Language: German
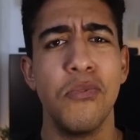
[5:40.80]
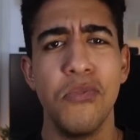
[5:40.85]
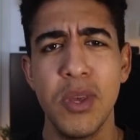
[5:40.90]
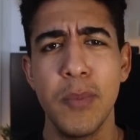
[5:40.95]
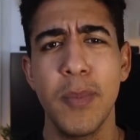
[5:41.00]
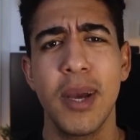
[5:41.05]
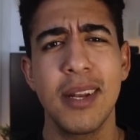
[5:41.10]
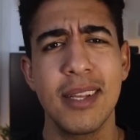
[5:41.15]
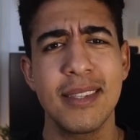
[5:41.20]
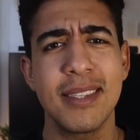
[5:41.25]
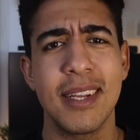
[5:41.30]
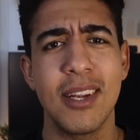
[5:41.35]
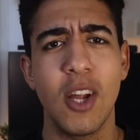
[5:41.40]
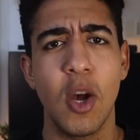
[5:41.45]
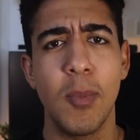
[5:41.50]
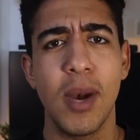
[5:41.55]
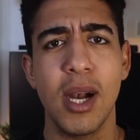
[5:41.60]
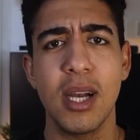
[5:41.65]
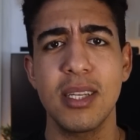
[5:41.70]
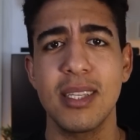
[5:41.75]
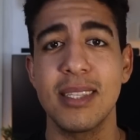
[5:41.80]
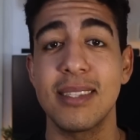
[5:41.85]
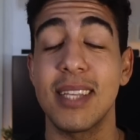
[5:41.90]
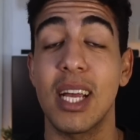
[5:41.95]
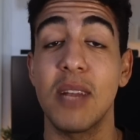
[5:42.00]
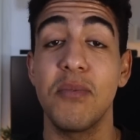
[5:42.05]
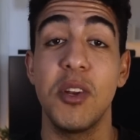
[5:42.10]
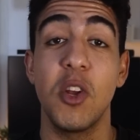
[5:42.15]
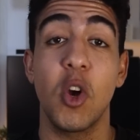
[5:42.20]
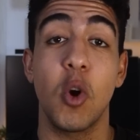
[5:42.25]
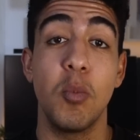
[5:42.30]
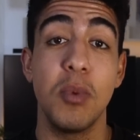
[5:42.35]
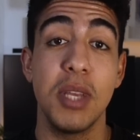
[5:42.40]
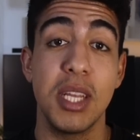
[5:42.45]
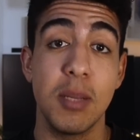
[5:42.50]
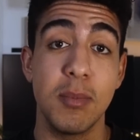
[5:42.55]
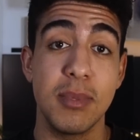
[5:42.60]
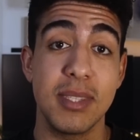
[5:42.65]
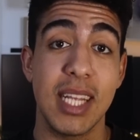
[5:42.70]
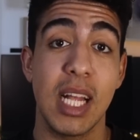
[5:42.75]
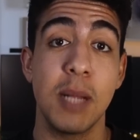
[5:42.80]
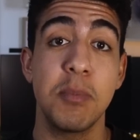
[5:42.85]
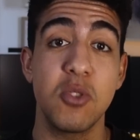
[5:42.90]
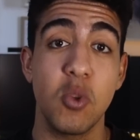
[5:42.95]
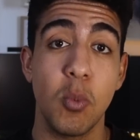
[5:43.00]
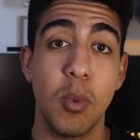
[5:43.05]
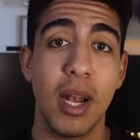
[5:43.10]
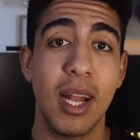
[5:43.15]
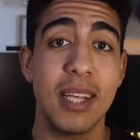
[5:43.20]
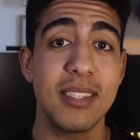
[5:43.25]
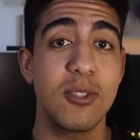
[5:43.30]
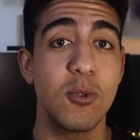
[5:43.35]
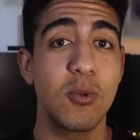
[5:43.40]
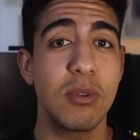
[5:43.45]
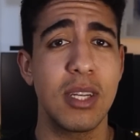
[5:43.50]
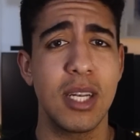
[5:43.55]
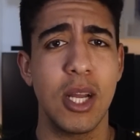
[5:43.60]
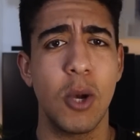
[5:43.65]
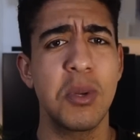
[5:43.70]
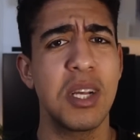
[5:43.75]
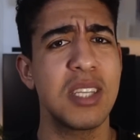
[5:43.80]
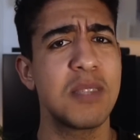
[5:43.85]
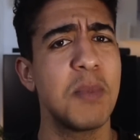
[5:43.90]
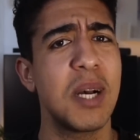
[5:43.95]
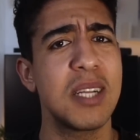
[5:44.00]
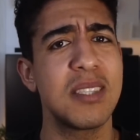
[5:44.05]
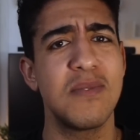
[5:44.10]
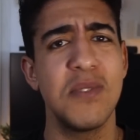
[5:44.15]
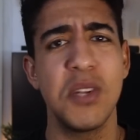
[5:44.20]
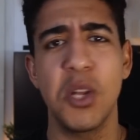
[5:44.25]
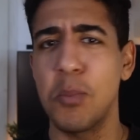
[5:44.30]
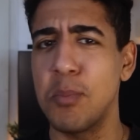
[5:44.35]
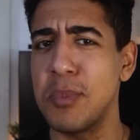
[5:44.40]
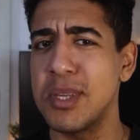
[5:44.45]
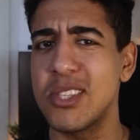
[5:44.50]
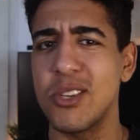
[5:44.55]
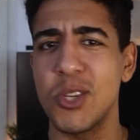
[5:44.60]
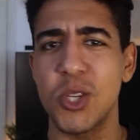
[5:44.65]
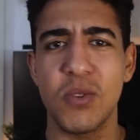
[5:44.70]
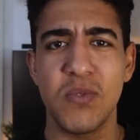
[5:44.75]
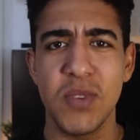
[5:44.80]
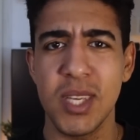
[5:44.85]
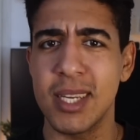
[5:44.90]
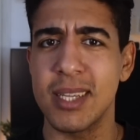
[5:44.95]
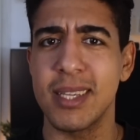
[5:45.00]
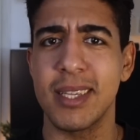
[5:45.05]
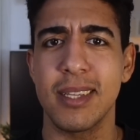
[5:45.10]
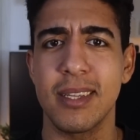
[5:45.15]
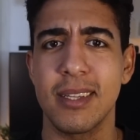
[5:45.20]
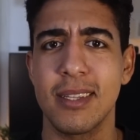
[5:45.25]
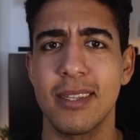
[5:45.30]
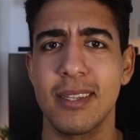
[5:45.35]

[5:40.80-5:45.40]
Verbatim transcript: Wie man das genau macht, ist dann wiederum jedem selbst überlassen und genau das macht es wieder ein bisschen schwierig.